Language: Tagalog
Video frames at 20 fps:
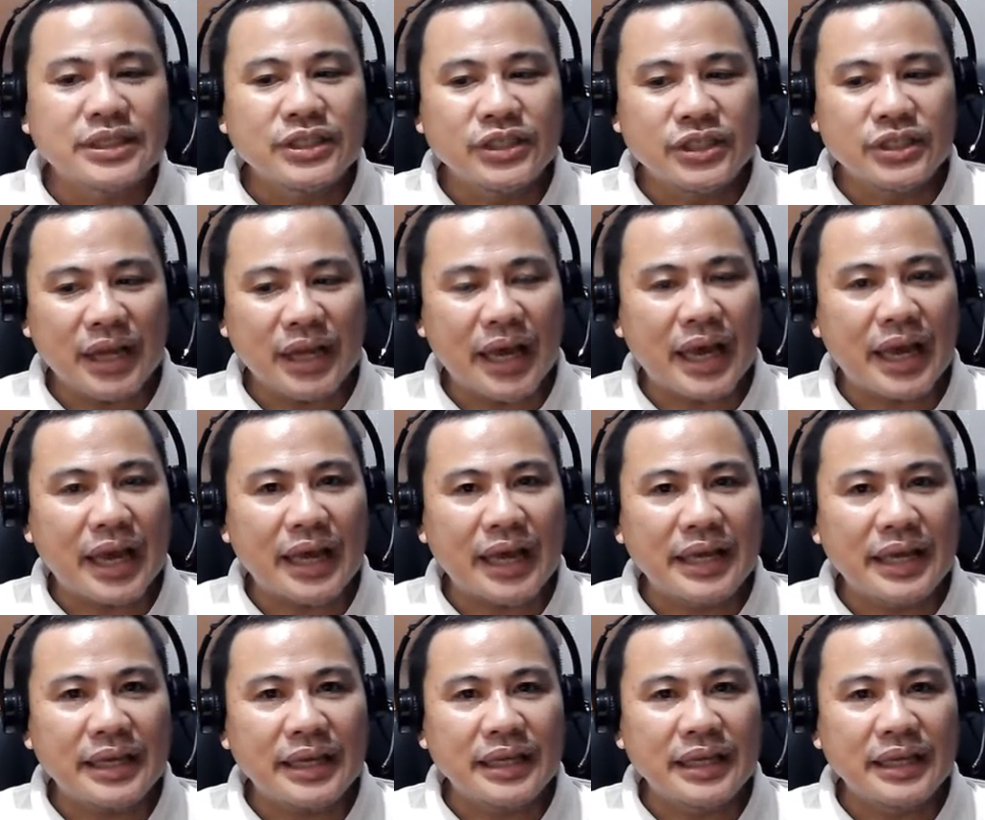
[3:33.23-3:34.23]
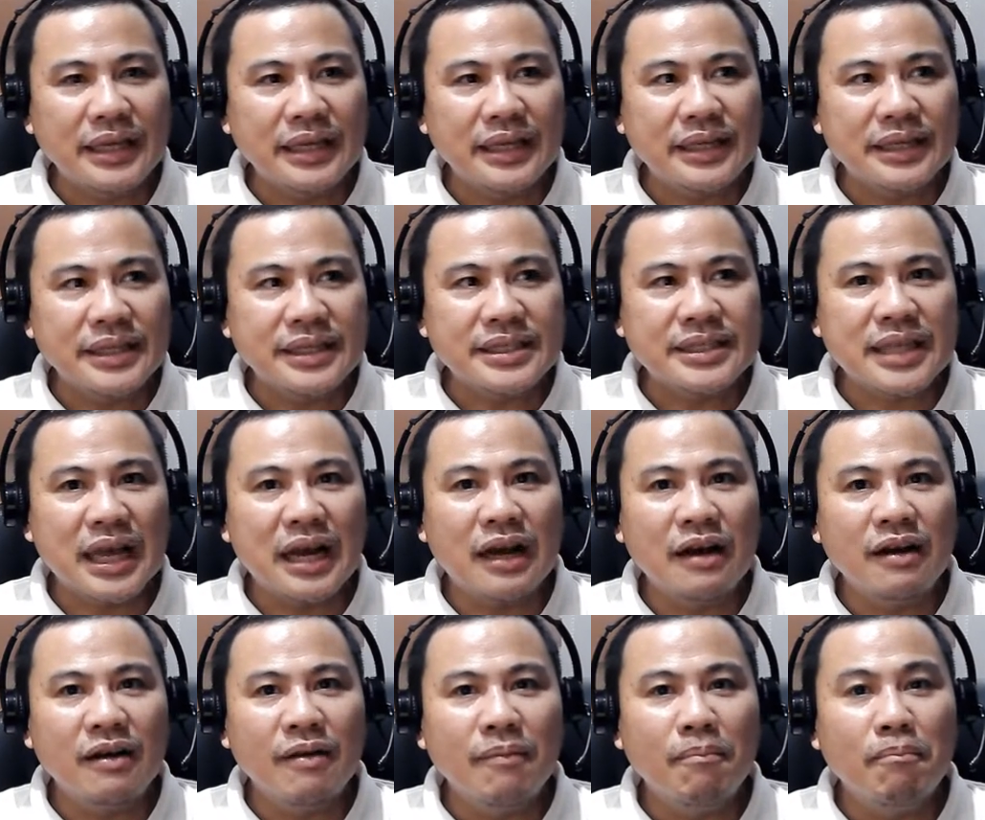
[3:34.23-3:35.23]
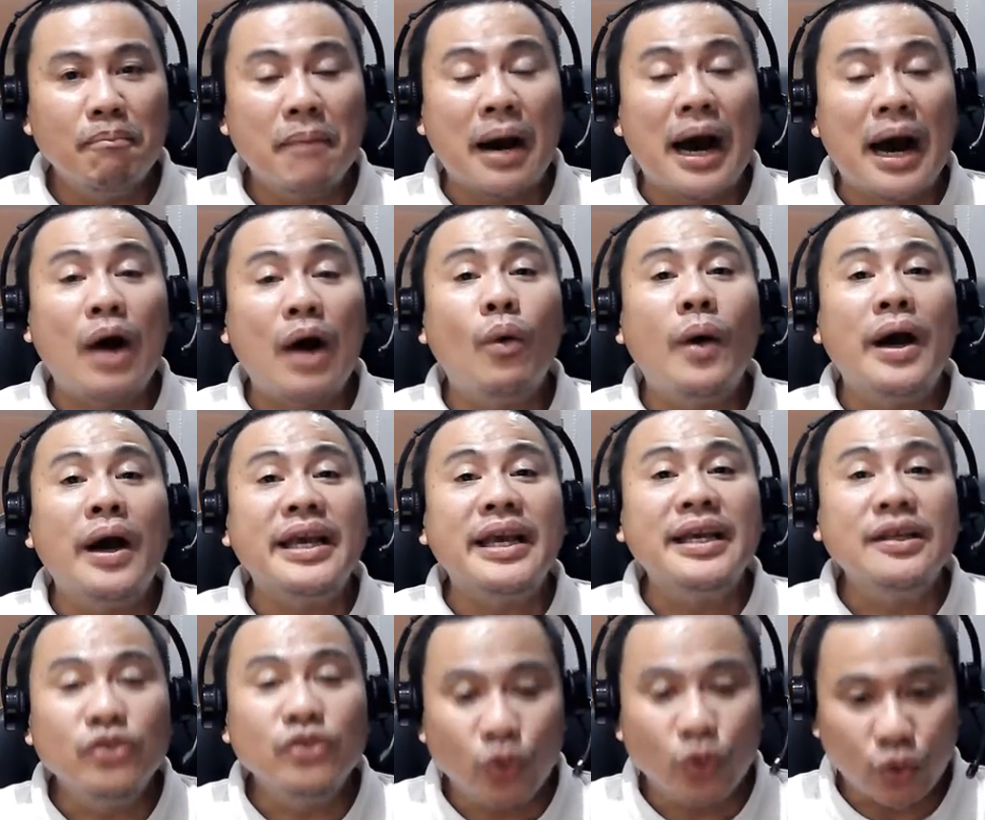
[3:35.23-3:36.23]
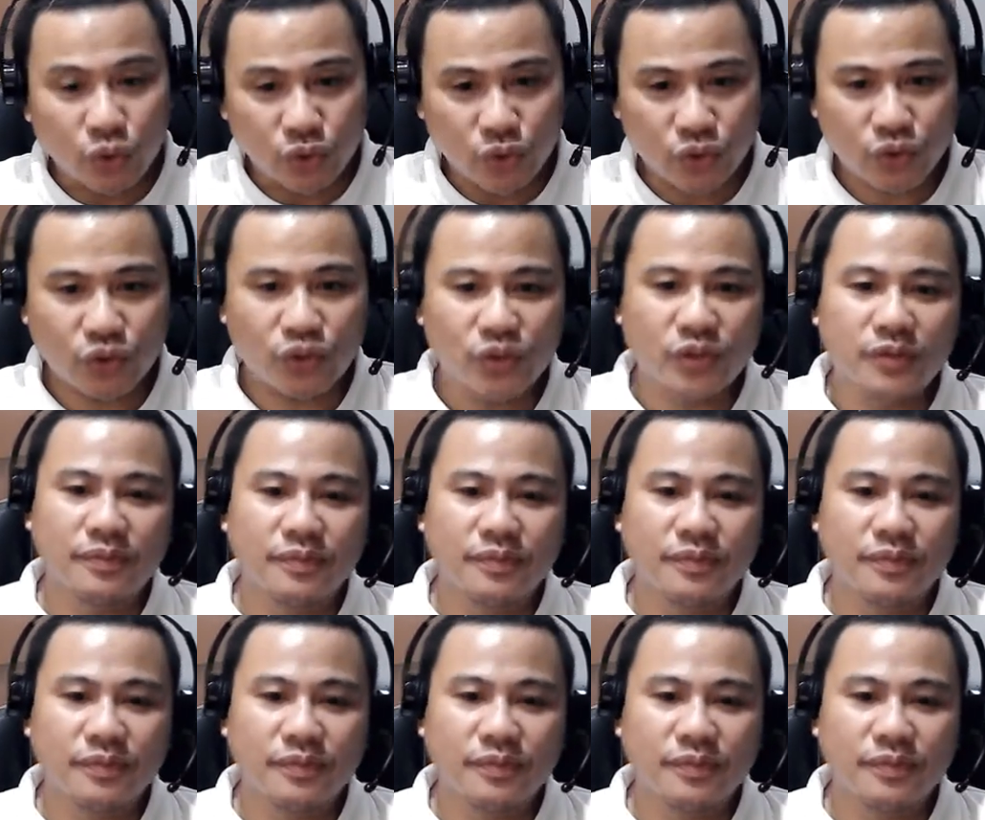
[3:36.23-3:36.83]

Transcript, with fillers: Siya ay isang maawaing Diyos.